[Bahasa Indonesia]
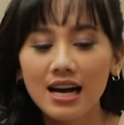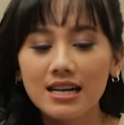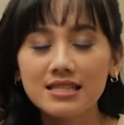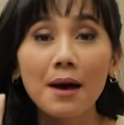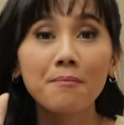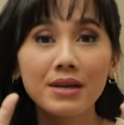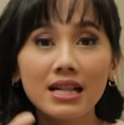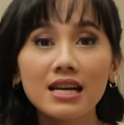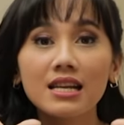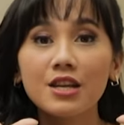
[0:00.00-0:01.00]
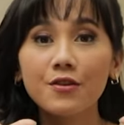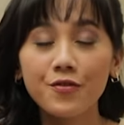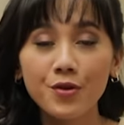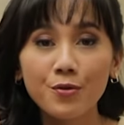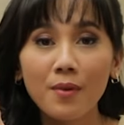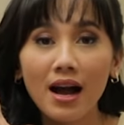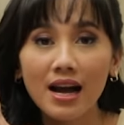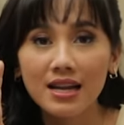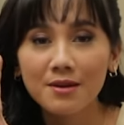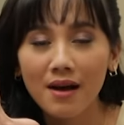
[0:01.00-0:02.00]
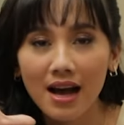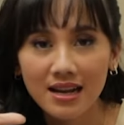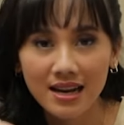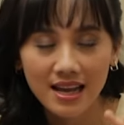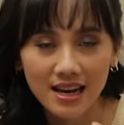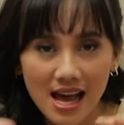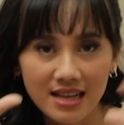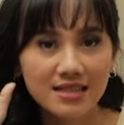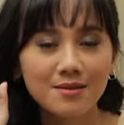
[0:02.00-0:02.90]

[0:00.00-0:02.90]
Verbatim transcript: uh, sambil nge-review makanan-makanan enak.